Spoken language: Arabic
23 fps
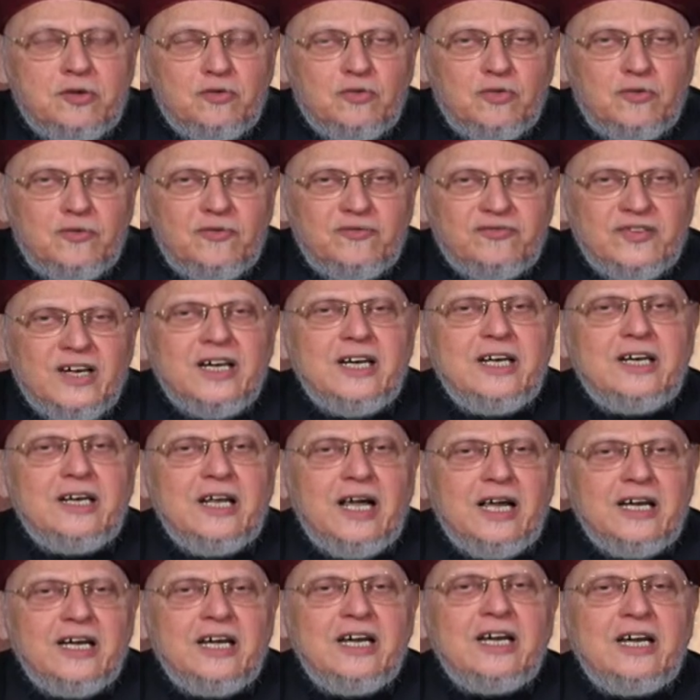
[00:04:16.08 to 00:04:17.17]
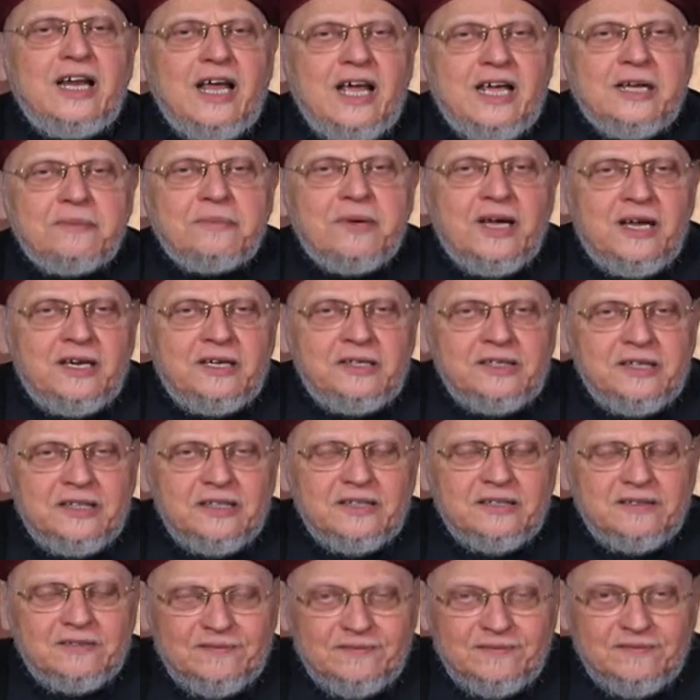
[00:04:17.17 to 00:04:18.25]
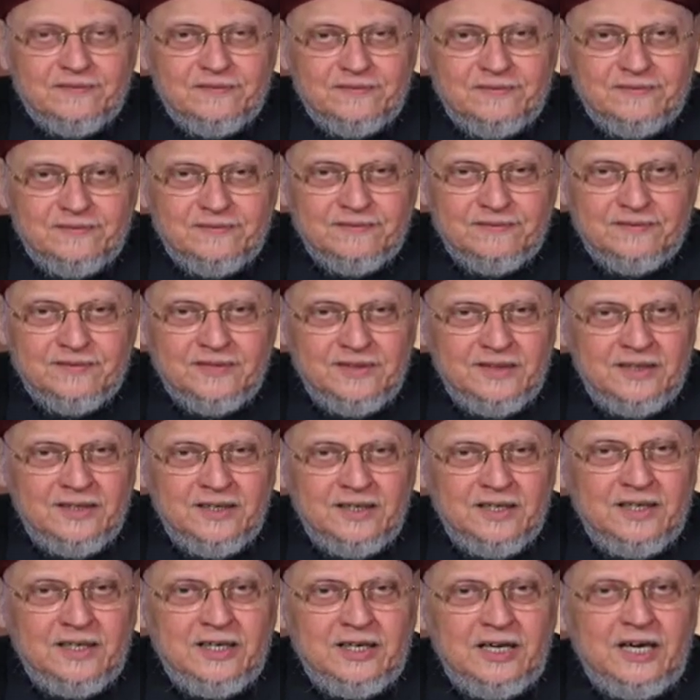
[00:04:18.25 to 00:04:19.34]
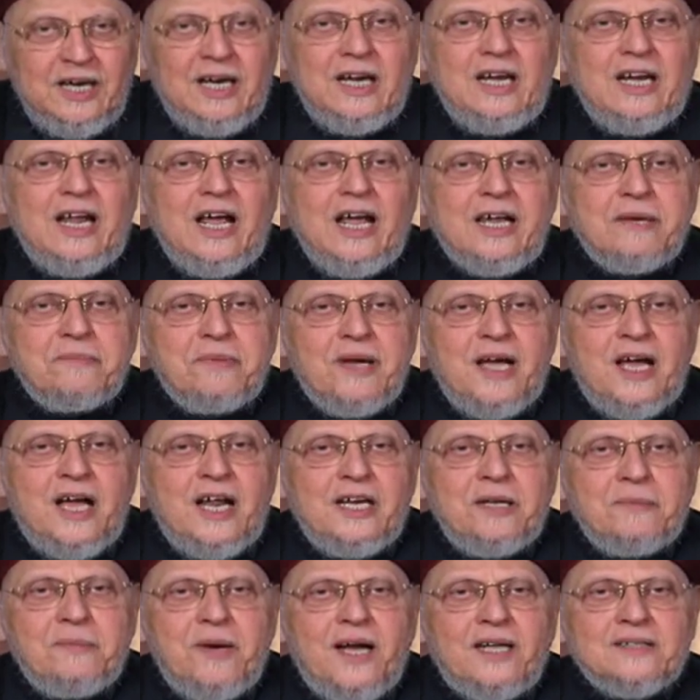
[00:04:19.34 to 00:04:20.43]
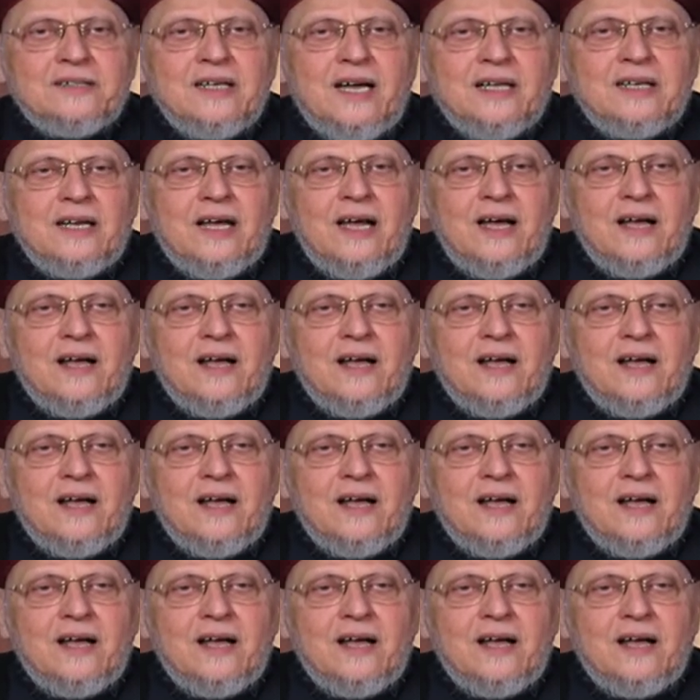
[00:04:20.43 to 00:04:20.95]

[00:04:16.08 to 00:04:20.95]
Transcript: منه فإيه اللي, إيه اللي هيبقى لي إيه اللي هيبقى لي بعد أن